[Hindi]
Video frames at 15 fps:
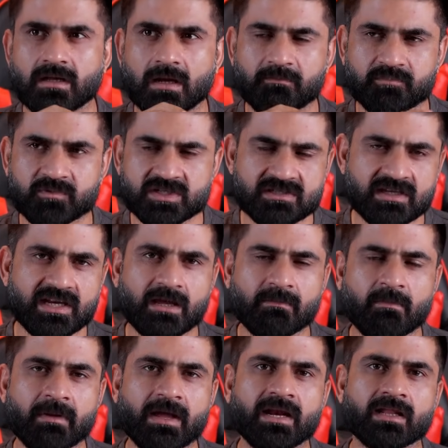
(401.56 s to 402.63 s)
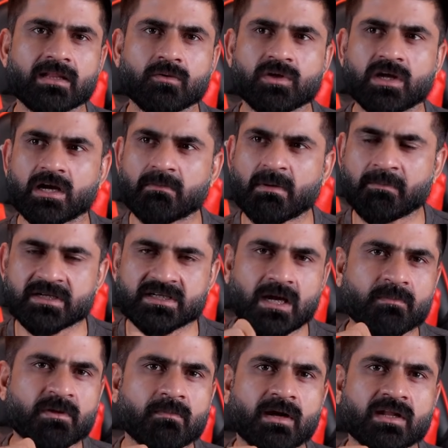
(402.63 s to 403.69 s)
अब जिस एरिया में मैं रहता हूँ या अगर मैं
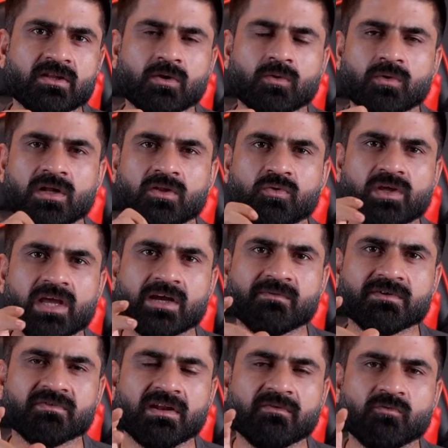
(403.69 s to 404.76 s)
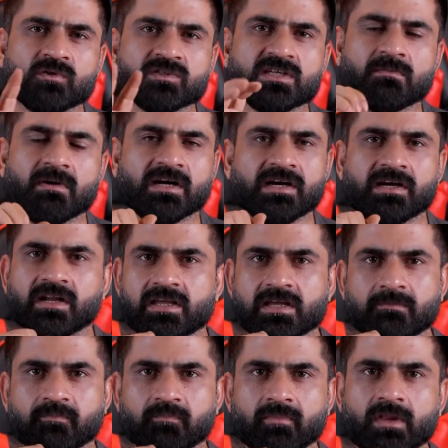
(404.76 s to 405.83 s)
पंजाब की बात करूँ ना तो ये एक्वस वाले फ़ोन्स की मार्केट नहीं है